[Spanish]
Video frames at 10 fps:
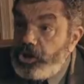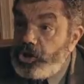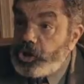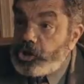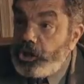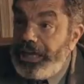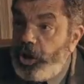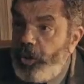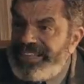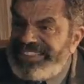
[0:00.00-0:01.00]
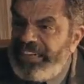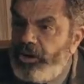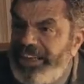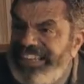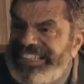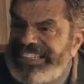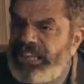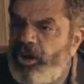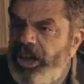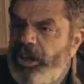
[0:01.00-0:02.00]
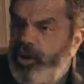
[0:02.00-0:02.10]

yo soy el comisario, y se hace lo que